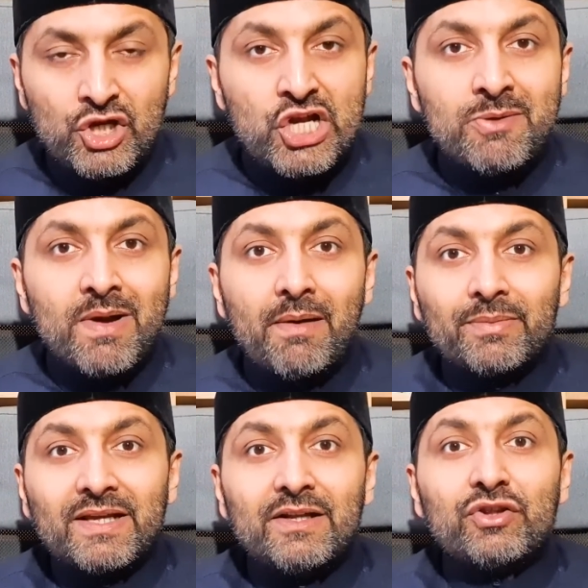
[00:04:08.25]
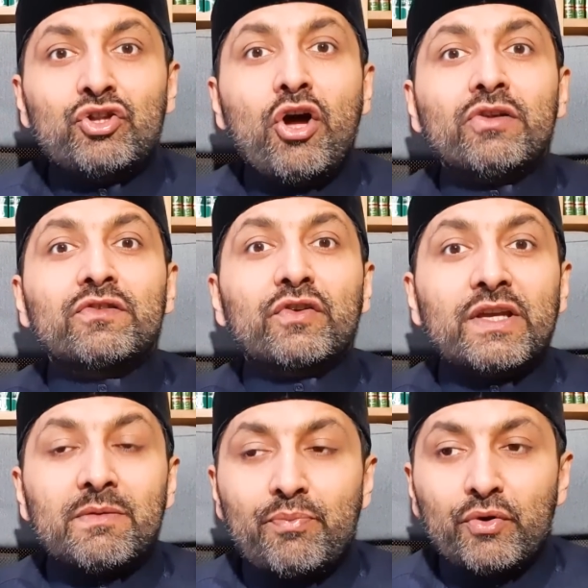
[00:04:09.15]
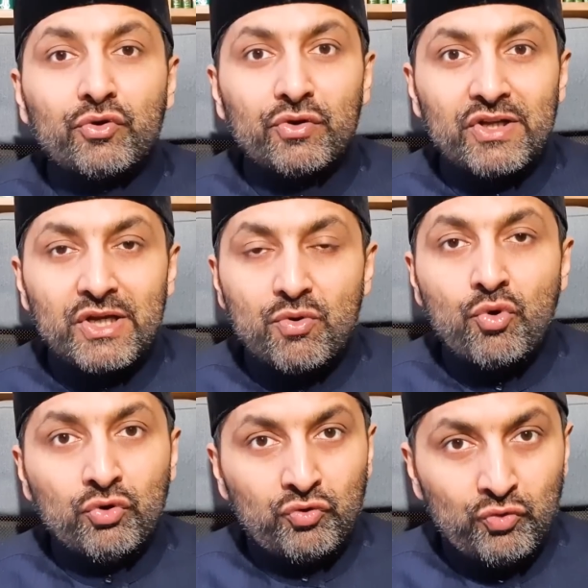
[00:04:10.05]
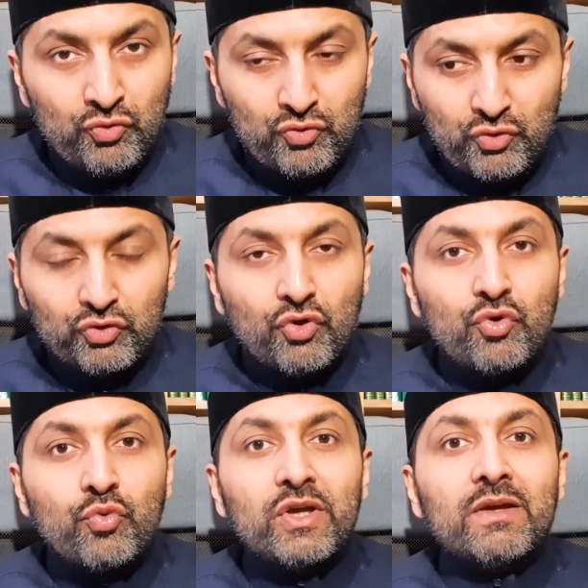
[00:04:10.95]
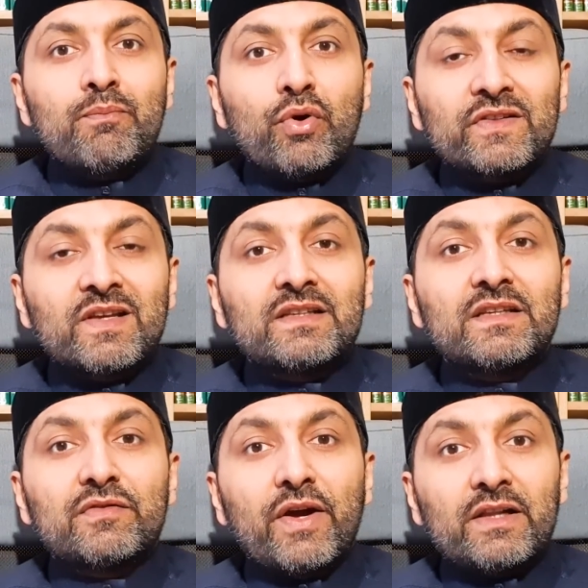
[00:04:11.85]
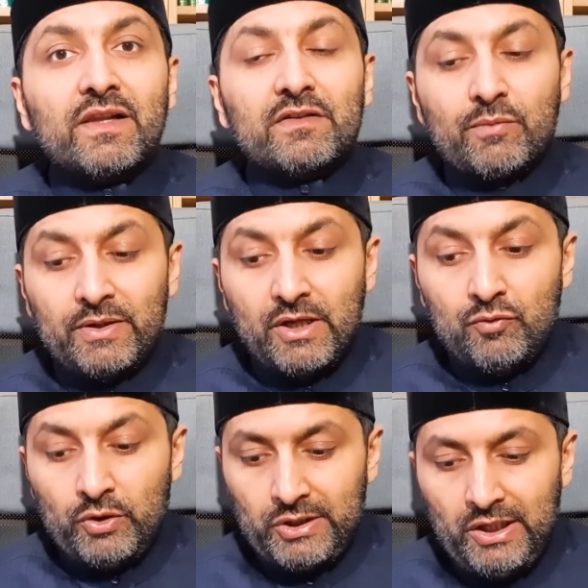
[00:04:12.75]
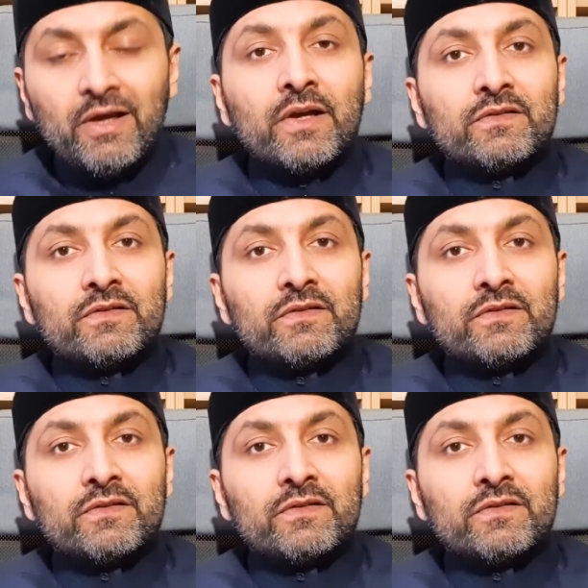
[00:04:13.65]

l'imam qu'il donne ce qu'il peut donner autour de lui pour satisfaire Allah subhanahu wa ta'ala.